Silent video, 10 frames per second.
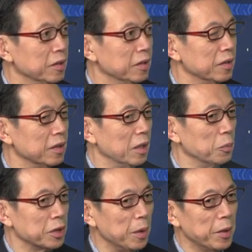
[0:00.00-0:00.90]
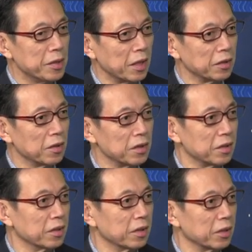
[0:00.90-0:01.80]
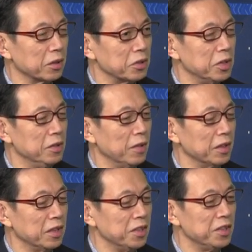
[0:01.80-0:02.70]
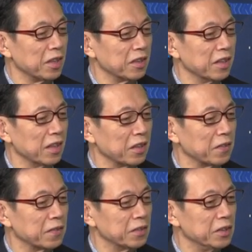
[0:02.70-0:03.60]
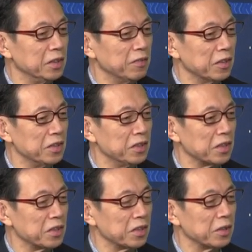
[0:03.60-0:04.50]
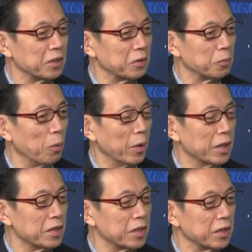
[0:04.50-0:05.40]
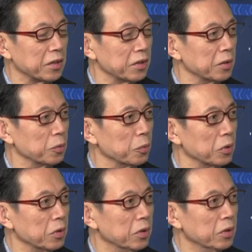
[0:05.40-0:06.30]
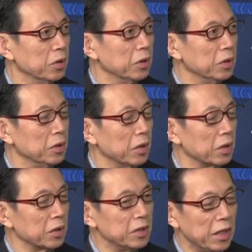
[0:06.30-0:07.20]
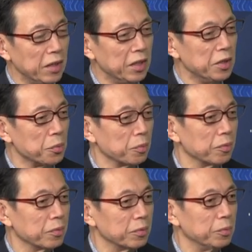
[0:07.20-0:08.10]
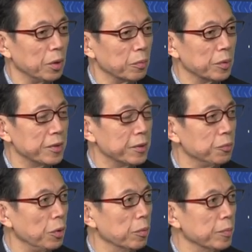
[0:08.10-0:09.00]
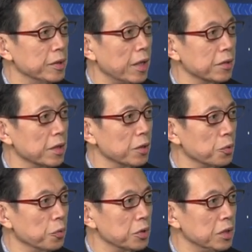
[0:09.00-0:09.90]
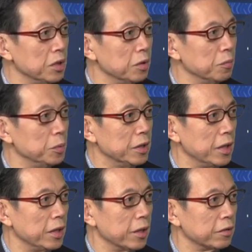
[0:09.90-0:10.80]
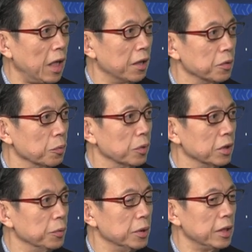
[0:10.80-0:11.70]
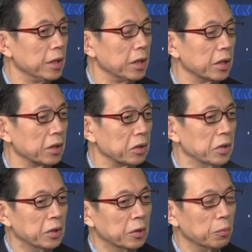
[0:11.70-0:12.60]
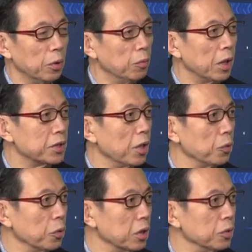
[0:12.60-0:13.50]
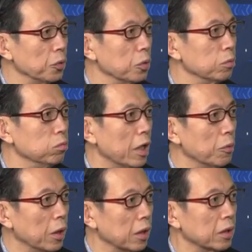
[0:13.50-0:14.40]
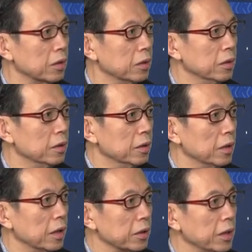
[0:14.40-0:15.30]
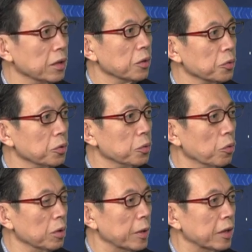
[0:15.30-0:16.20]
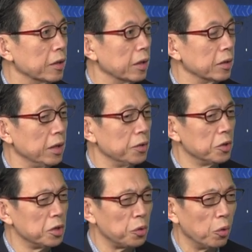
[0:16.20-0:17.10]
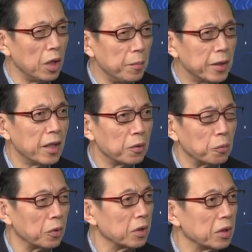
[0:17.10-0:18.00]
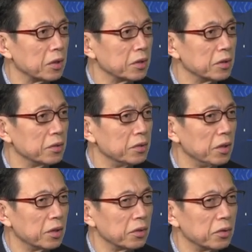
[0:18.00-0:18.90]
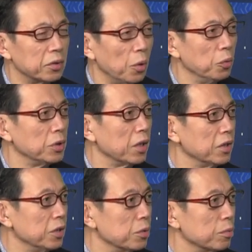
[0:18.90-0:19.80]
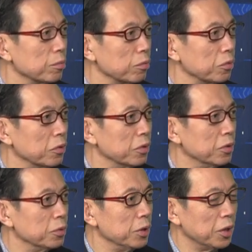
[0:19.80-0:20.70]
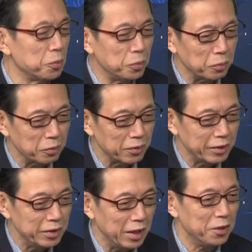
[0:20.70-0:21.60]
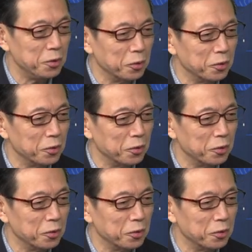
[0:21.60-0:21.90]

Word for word: 然后我前面讲到这个西方的影响啊，西方影响这个。国外的这个很多，呃，现代艺术对我们对我们产生的冲击比现在要大很多，因为现在文化交流了，有了互联网，嗯，啊，看到东西多了嘛，那时候是从来没看过这个抽象艺术，所以要去研究。别说抽